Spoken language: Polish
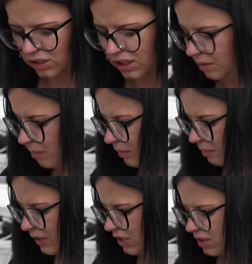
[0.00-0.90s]
Jeżeli
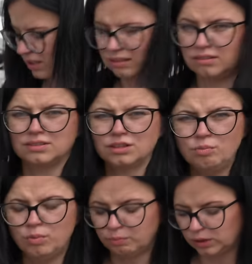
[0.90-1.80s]
będziecie go
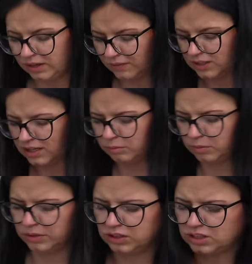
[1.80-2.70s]
skąpo podlewać
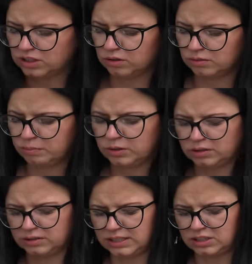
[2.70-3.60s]
albo będziecie go
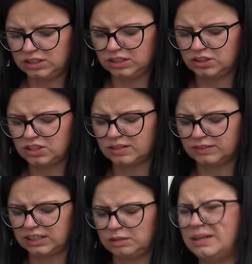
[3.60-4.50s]
e, sadzili gdzieś tam
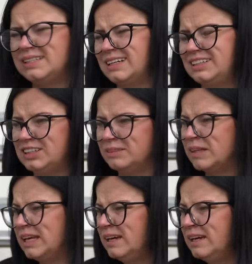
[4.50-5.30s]
w takich miejscach, gdzie